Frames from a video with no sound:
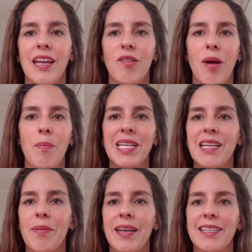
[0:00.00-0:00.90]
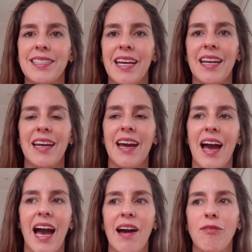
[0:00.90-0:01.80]
nos empieza a parecer
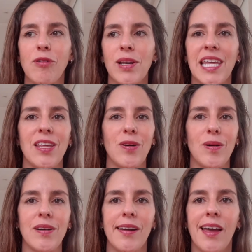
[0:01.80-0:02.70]
aburrido.